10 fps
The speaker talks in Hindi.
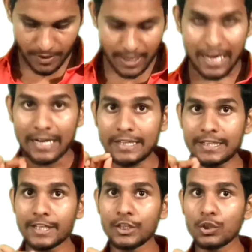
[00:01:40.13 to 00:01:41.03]

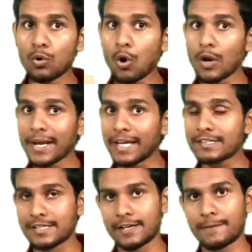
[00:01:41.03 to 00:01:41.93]
कंटिन्यू और
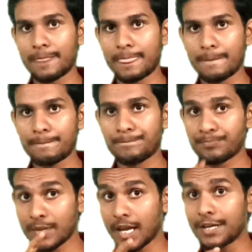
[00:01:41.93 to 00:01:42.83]
कैंसिल
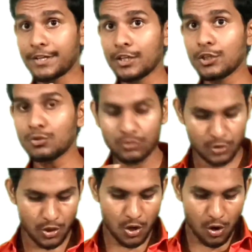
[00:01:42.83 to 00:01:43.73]
कंटिन्यू
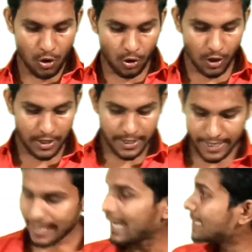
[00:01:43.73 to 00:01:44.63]
और
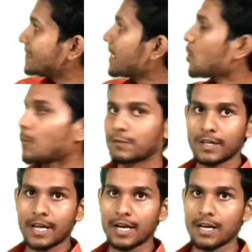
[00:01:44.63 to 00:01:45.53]
कैंसिल का ऑप्शन
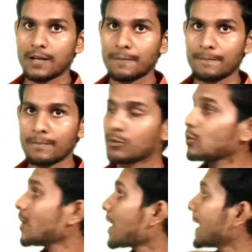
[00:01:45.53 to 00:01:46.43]
आएगा तो देखो
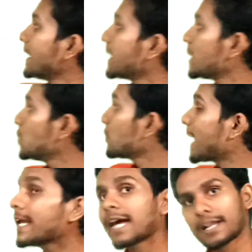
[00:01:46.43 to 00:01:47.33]
कंटिन्यू नहीं
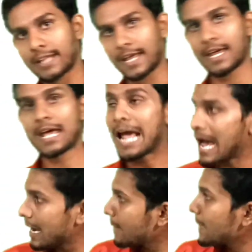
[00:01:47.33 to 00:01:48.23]
करना है
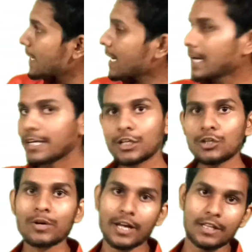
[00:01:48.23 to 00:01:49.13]
अगर बेटा कंटिन्यू
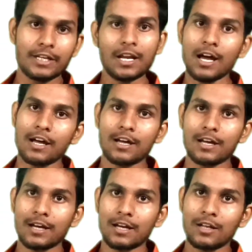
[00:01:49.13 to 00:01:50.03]
कर दिया ना
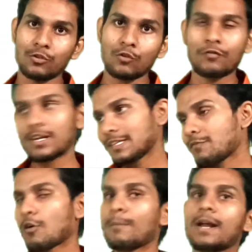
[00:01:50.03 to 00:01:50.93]
तो फिर से
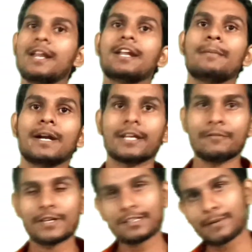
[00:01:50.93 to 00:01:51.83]
फॉर्म भर लेना बैठ के फिर
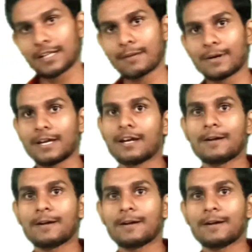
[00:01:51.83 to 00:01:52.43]
से भरना पड़ेगा